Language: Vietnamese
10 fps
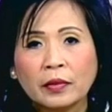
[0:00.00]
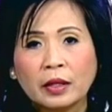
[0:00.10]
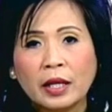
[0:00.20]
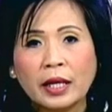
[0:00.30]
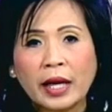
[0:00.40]

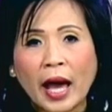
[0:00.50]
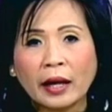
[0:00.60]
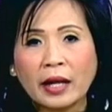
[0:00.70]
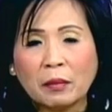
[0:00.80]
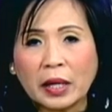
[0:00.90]
Nghi
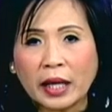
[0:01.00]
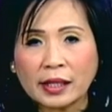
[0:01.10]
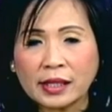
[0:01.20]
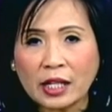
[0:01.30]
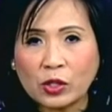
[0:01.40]
can đang bị
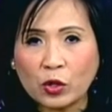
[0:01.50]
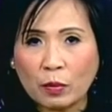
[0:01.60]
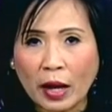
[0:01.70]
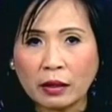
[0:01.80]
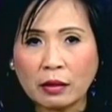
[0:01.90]
cảnh sát truy
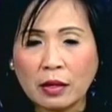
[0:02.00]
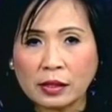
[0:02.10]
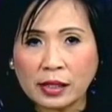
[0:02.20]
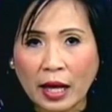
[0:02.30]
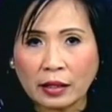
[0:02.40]
bắt
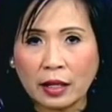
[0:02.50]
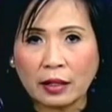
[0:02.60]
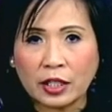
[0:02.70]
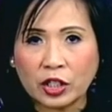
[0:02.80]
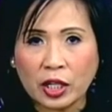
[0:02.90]
được xác
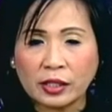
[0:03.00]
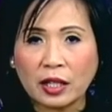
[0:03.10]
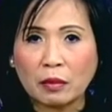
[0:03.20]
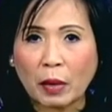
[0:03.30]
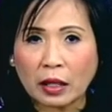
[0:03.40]
định là
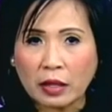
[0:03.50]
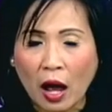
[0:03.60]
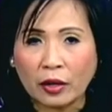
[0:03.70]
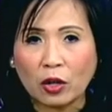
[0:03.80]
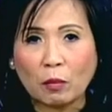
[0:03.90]
Jason
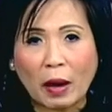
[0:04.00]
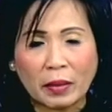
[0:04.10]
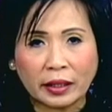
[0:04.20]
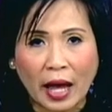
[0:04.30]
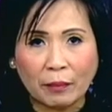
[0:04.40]
McDonald,
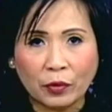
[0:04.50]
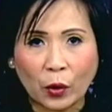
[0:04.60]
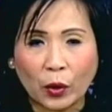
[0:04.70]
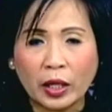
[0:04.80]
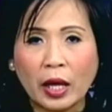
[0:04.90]
38
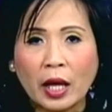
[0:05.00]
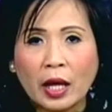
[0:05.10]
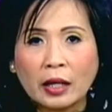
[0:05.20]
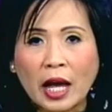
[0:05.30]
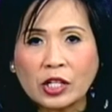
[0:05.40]
tuổi,
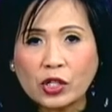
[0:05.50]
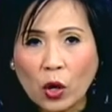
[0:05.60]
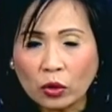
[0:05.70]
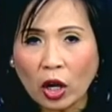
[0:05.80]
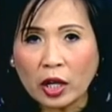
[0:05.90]
đã
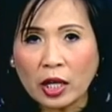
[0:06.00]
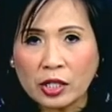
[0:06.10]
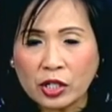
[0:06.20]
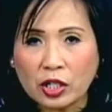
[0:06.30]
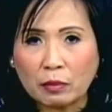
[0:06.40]
trốn khỏi
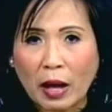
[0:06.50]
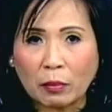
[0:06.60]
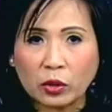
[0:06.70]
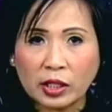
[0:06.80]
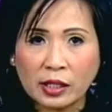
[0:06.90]
hiện trường
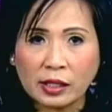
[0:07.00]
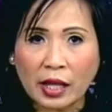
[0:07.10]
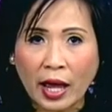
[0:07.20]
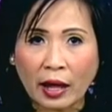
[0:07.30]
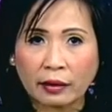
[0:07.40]
bằng một chiếc
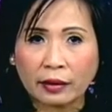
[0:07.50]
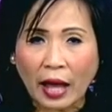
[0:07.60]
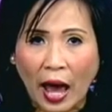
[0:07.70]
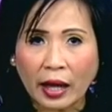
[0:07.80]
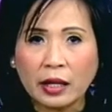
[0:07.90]
xe
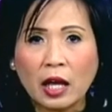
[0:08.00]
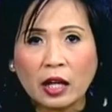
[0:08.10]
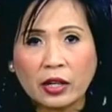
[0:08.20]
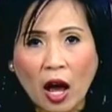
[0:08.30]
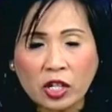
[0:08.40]
tải
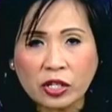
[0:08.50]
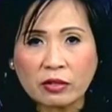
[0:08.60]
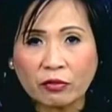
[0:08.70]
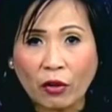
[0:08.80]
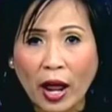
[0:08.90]
Dodge
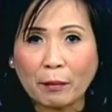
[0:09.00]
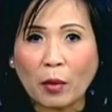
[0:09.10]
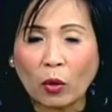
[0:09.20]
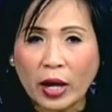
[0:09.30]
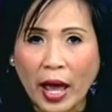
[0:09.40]
Ram
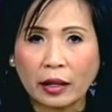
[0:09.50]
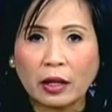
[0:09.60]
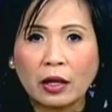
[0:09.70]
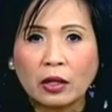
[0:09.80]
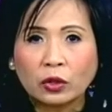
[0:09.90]
màu đen
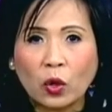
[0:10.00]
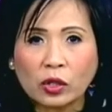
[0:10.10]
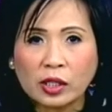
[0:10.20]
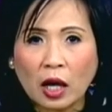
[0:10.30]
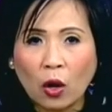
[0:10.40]

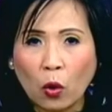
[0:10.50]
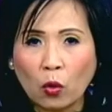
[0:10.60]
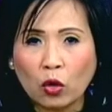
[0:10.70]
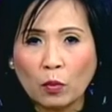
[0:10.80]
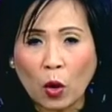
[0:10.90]
thuộc sở
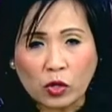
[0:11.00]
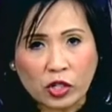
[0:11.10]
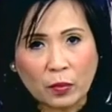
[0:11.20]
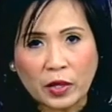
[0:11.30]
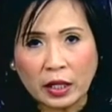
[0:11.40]
hữu của một
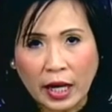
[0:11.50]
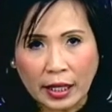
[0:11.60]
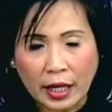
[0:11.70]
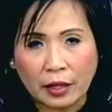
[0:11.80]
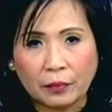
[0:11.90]
trong những nạn
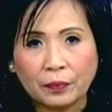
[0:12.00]
nhân.